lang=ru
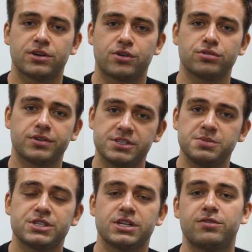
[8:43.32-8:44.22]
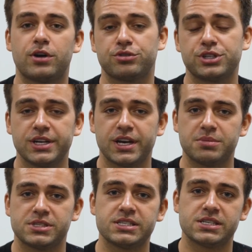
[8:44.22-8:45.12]
Круто, возьмите на вооружение,
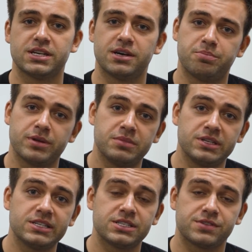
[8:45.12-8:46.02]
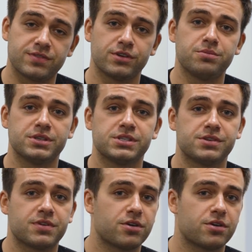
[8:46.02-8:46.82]
обязательно примените в своем бизнесе в